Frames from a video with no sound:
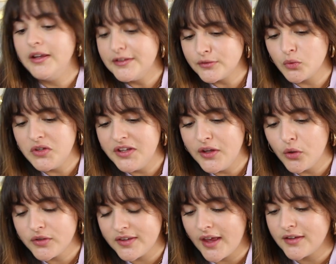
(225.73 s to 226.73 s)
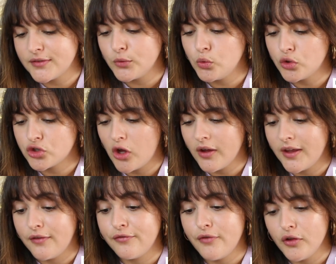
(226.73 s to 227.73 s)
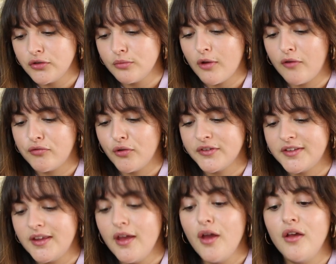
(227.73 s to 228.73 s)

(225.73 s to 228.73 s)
Ils sont liés au sexe ou au genre et fortement influencés,